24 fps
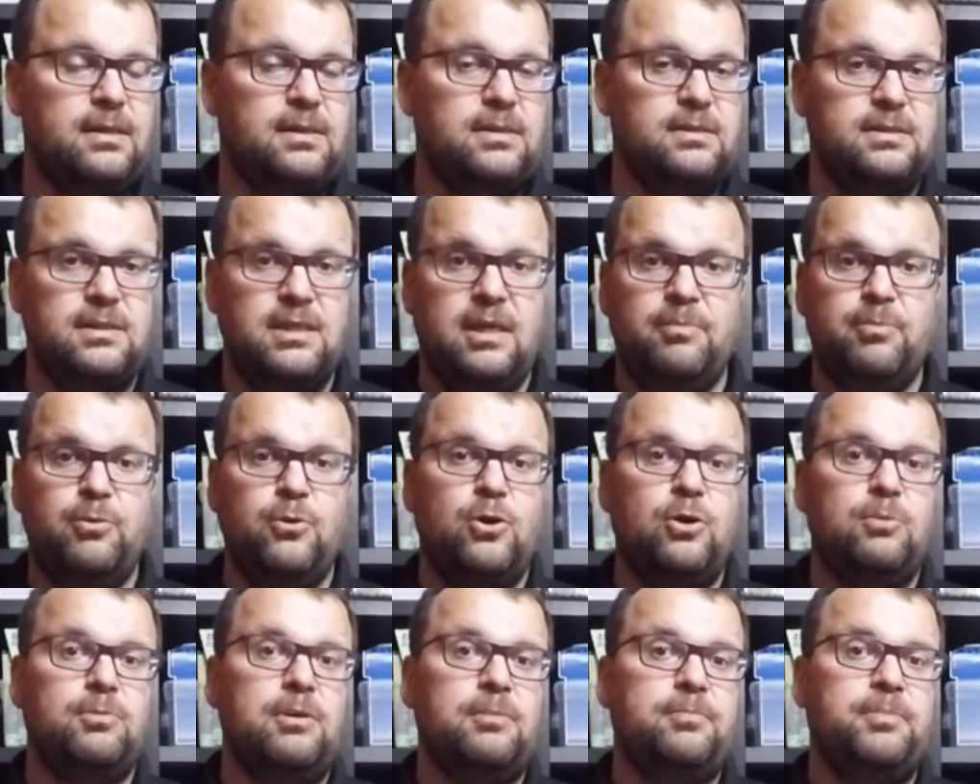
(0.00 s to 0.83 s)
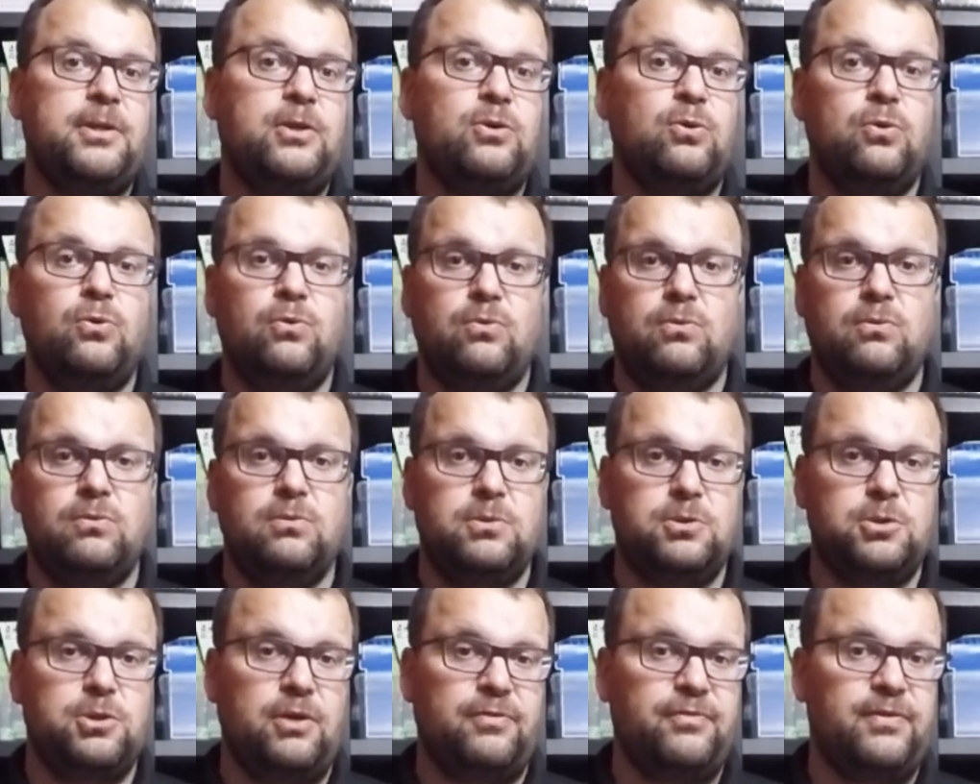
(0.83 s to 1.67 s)
C'est un peu comme un picot long.
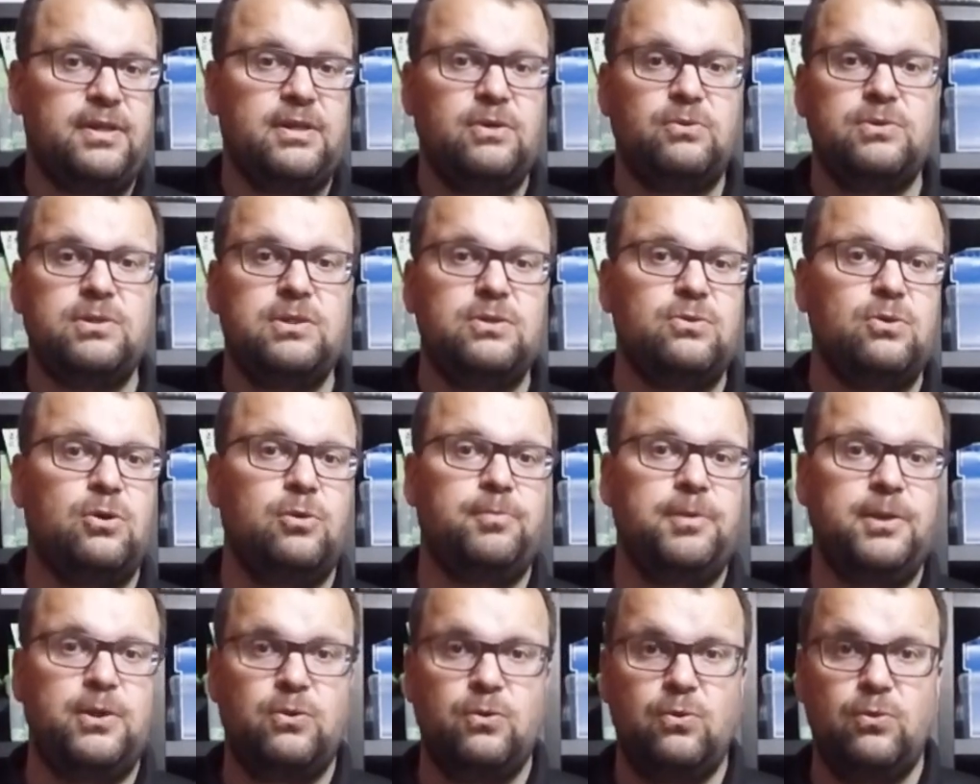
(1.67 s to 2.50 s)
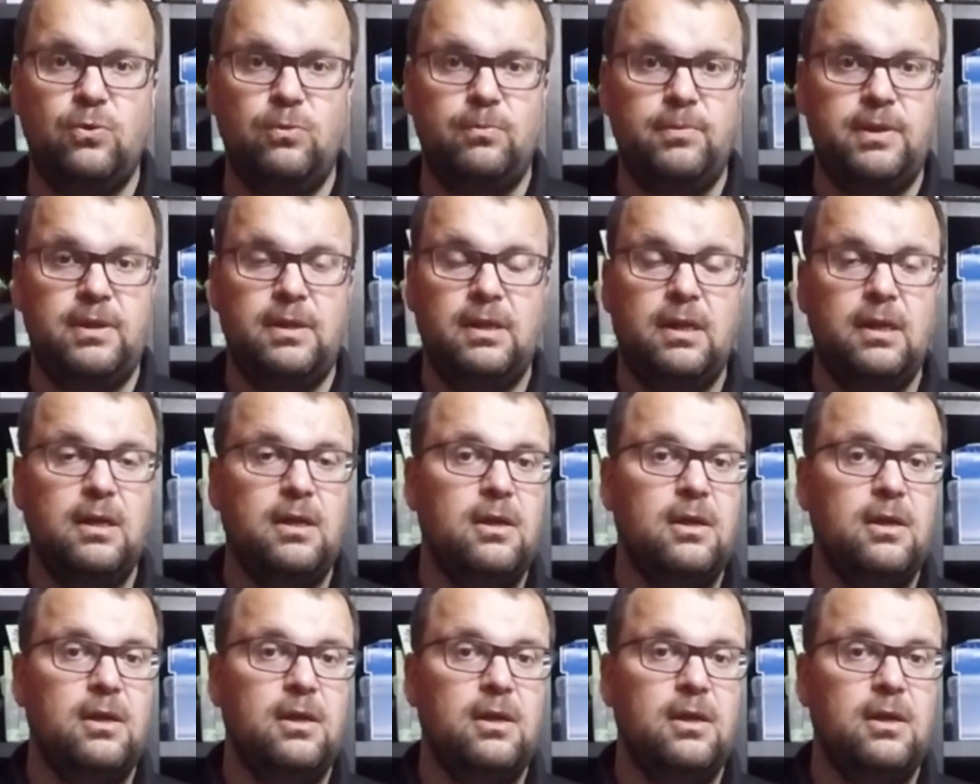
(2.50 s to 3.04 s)
Je reviendrai aussi sur les picots long mais